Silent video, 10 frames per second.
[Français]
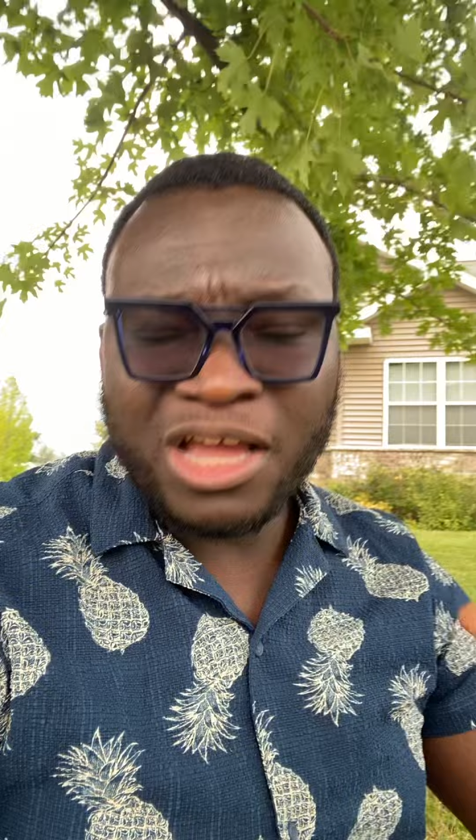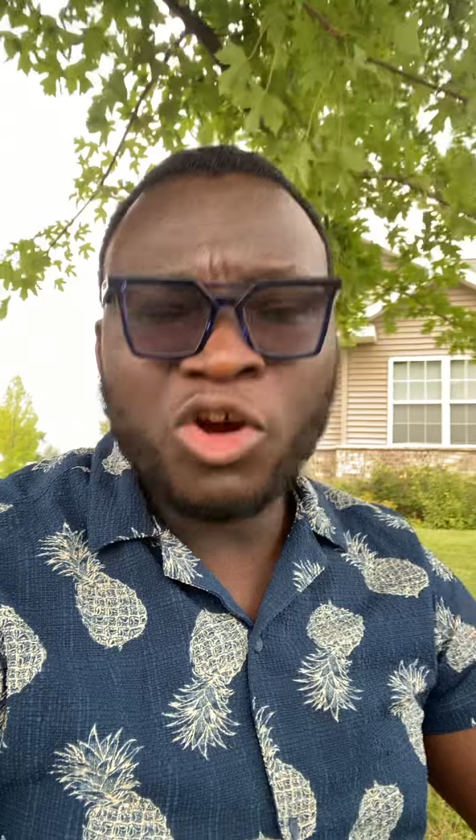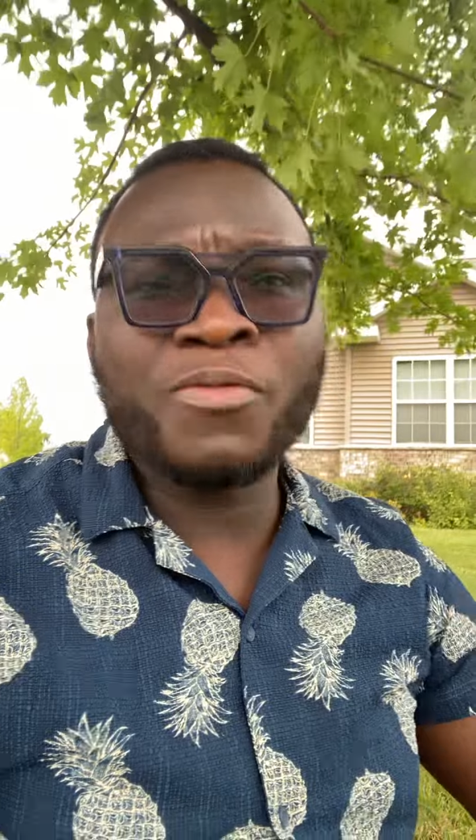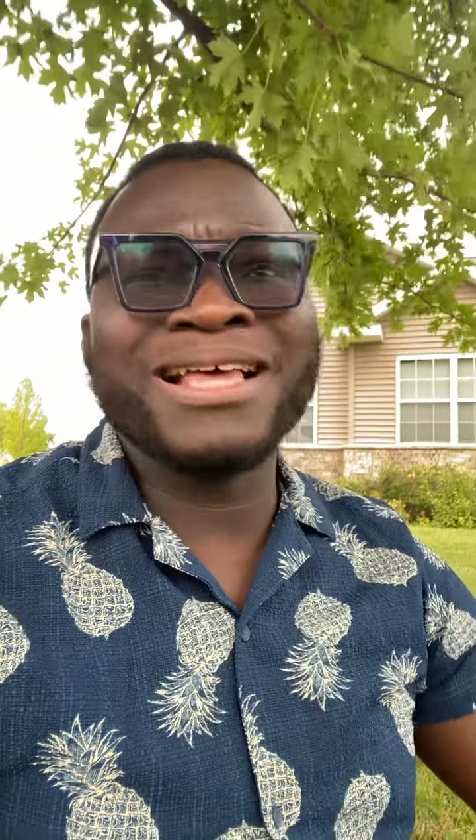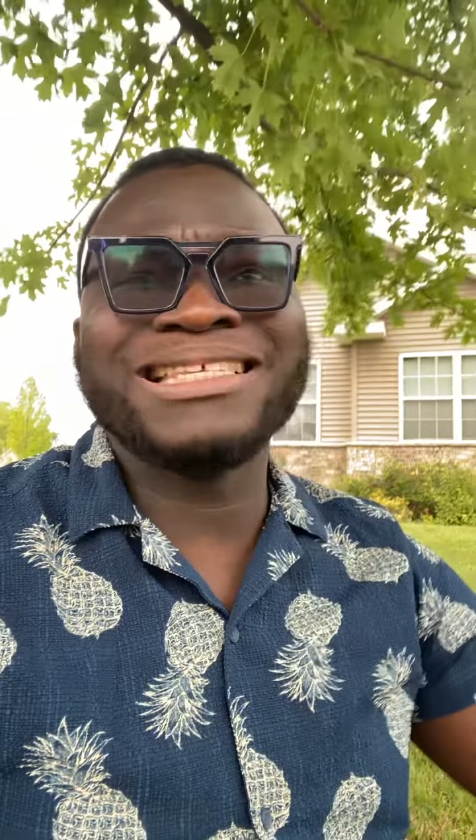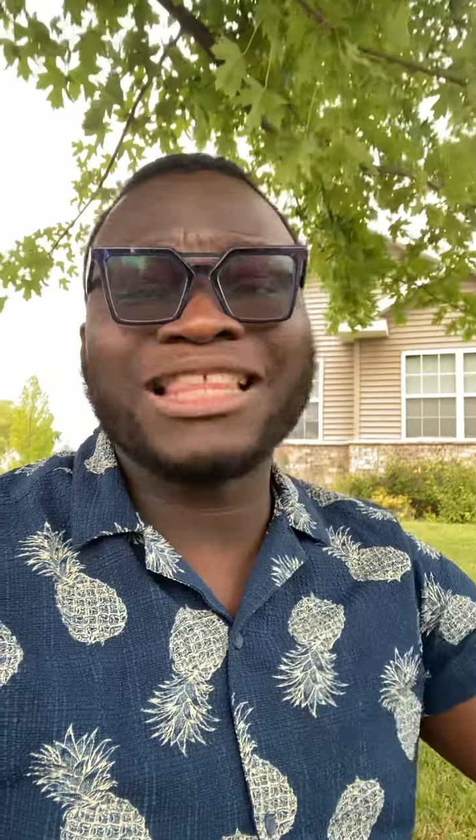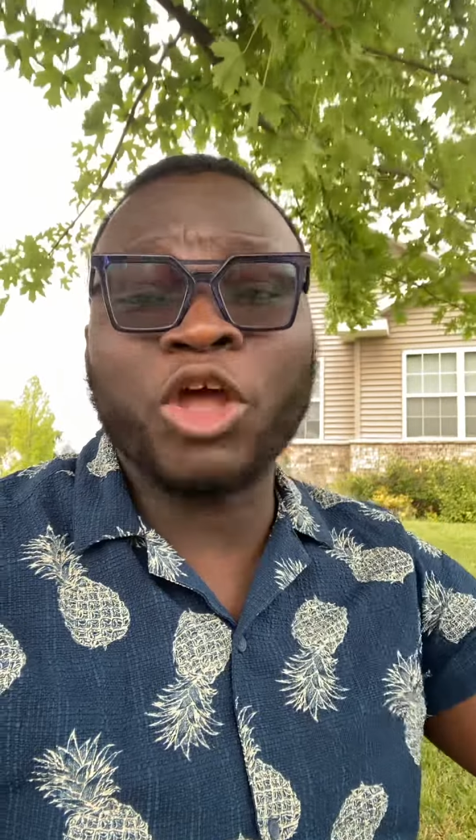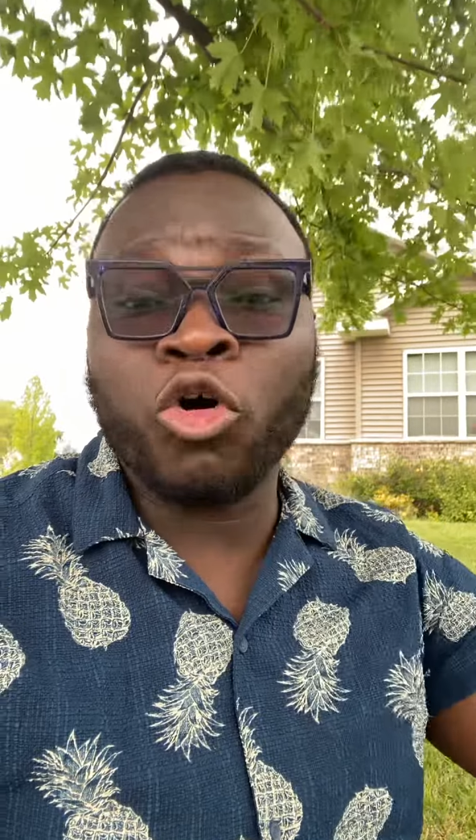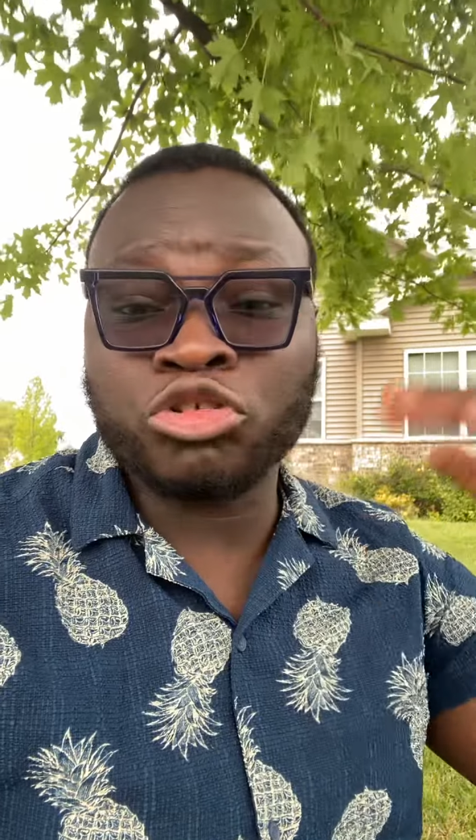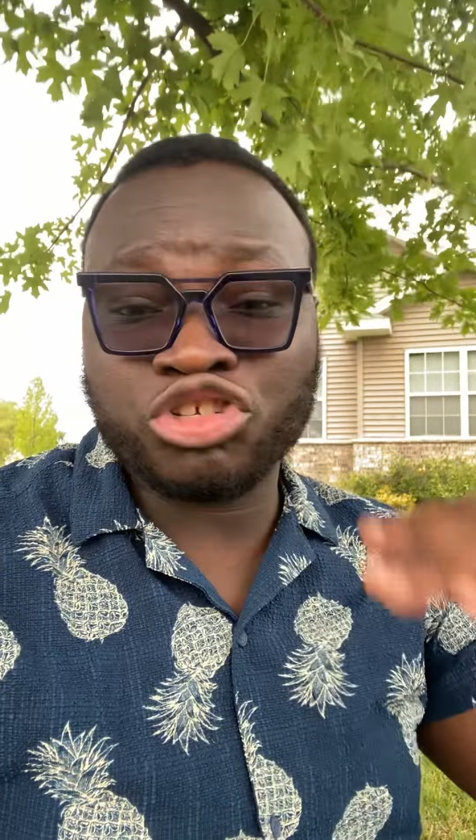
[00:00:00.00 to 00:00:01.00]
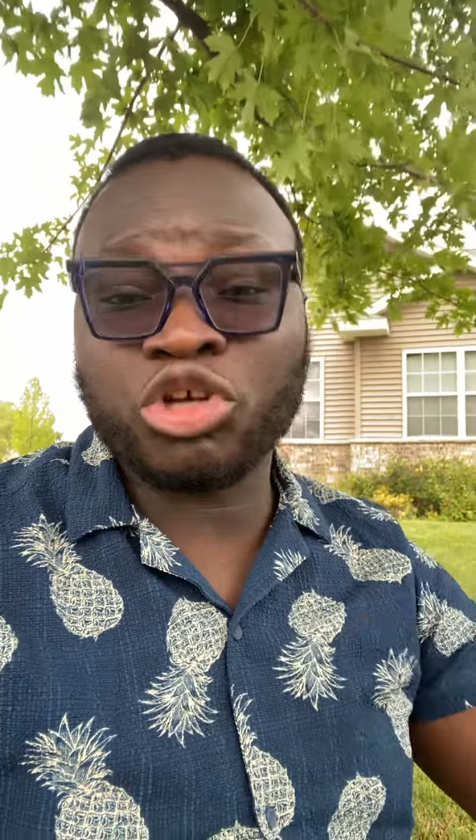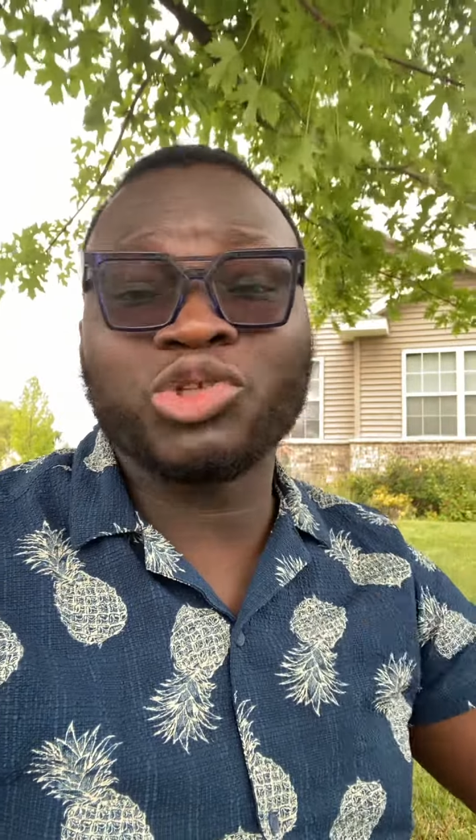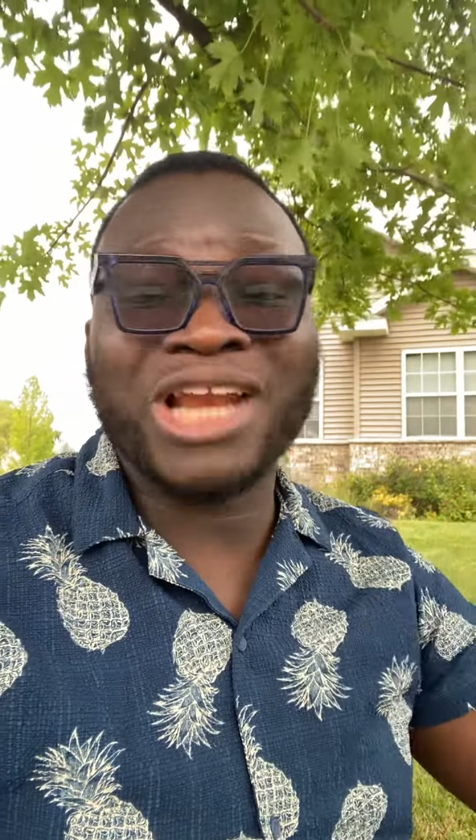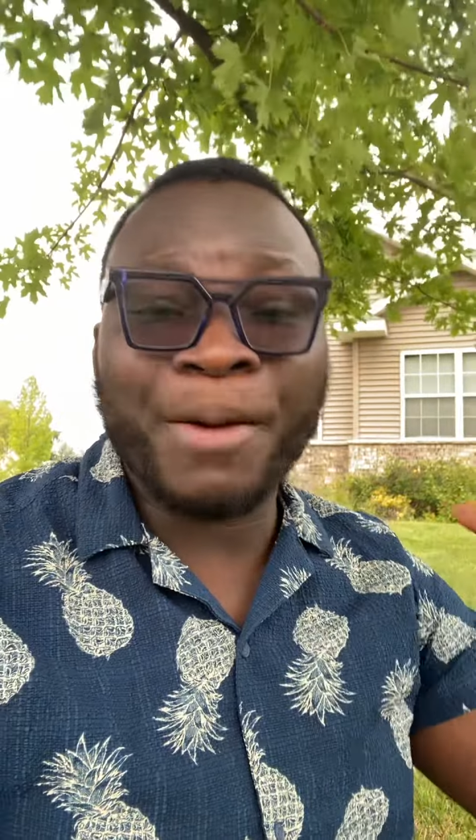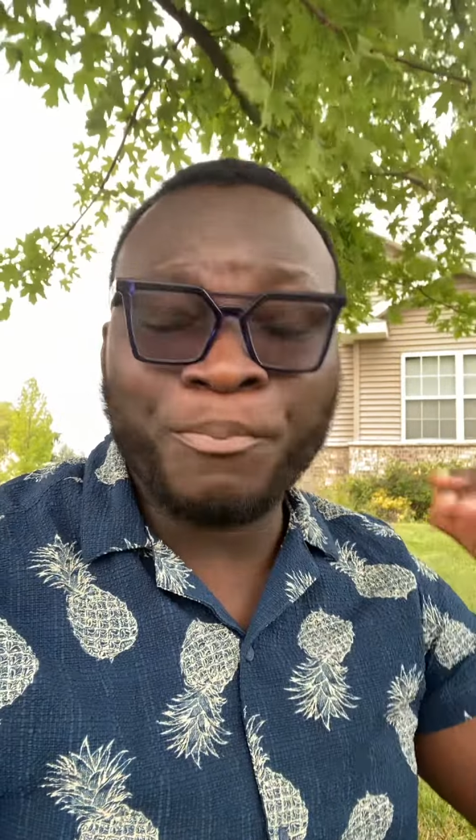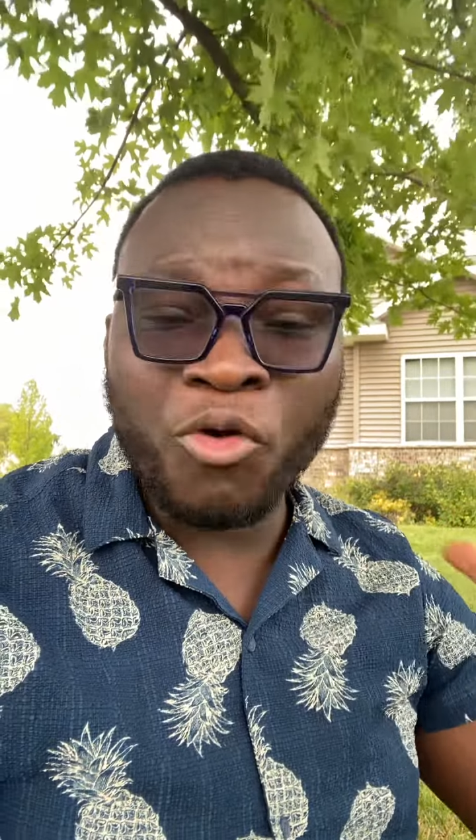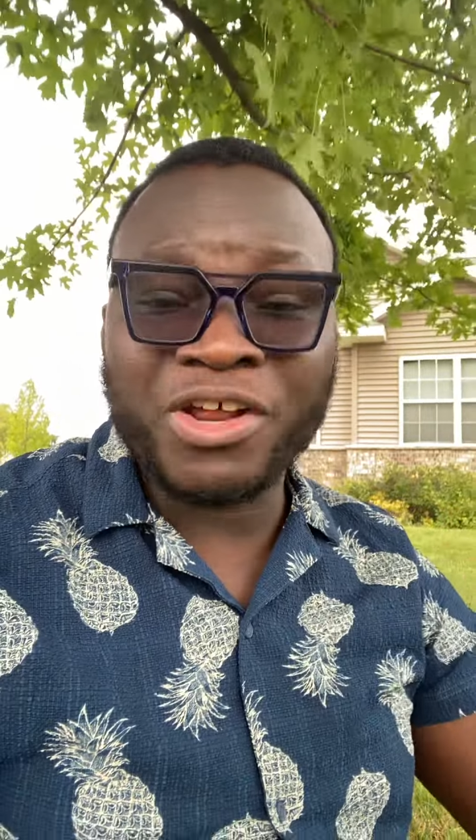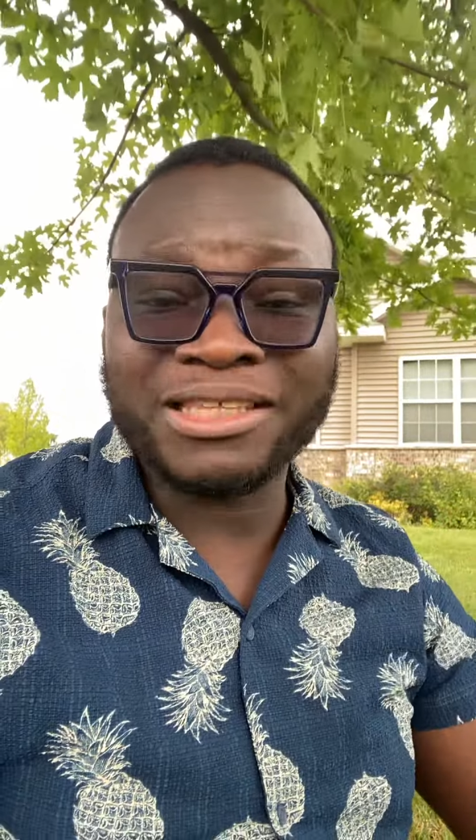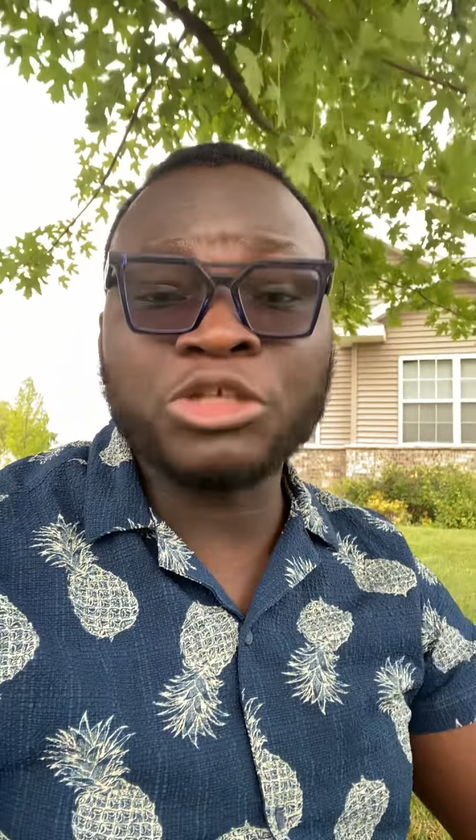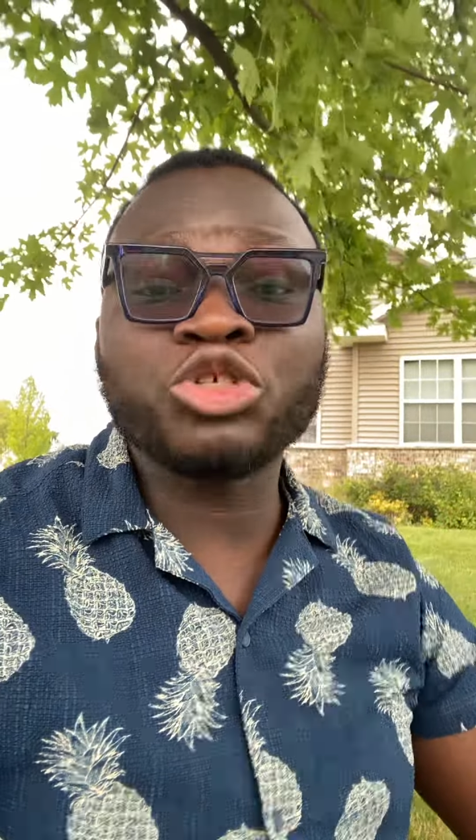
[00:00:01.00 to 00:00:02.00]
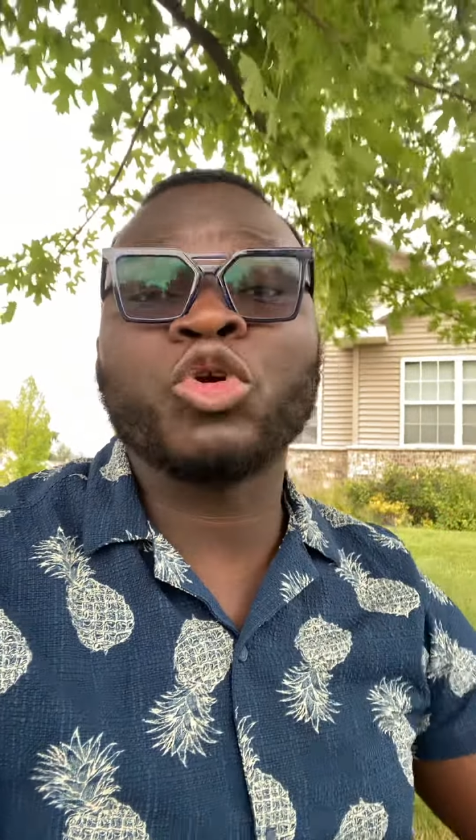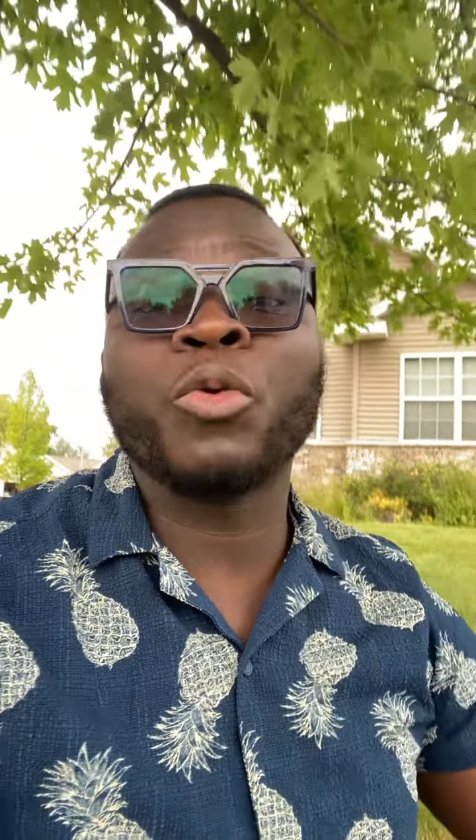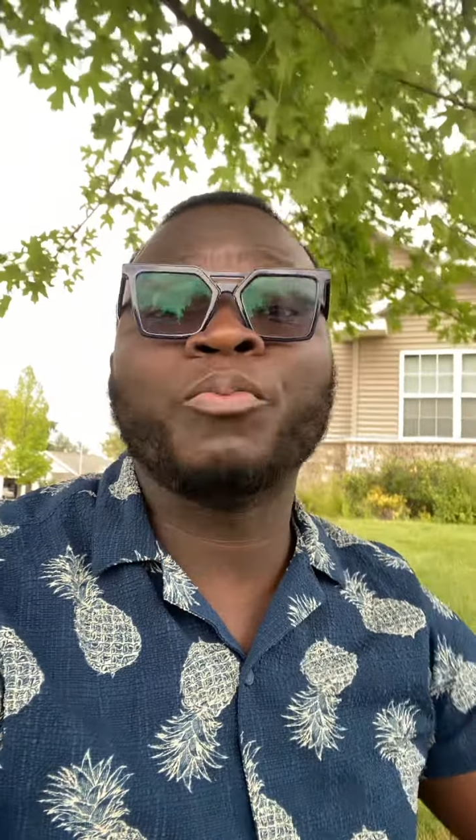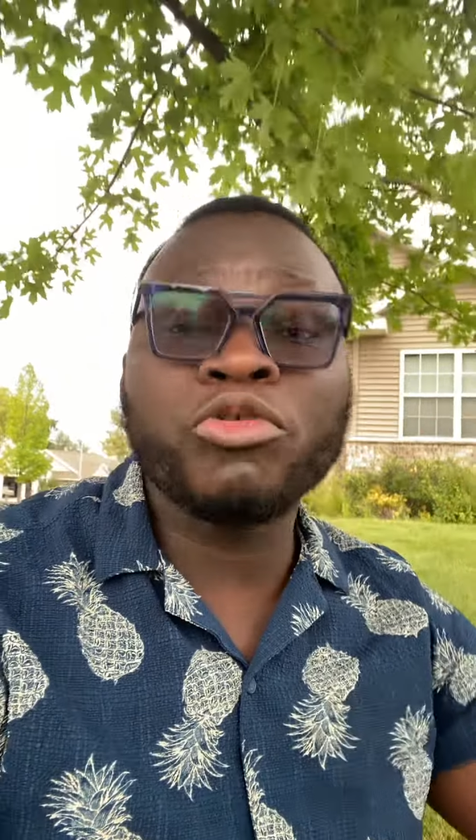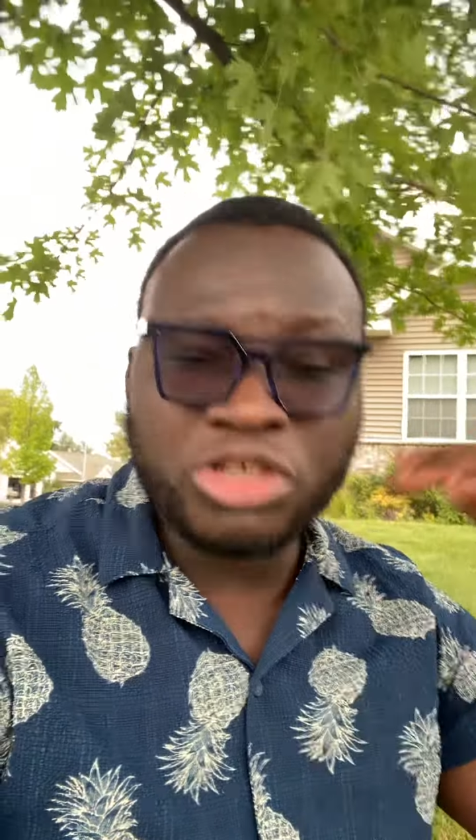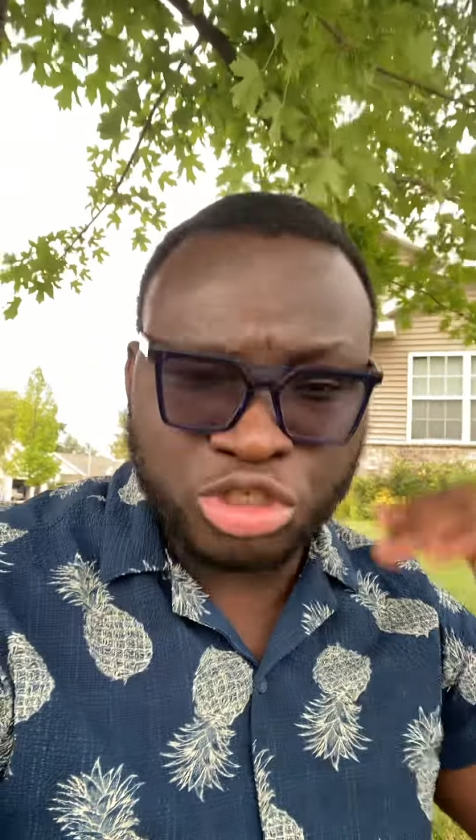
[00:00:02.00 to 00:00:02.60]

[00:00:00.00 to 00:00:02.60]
ou bien cette onction de la pauvreté se repose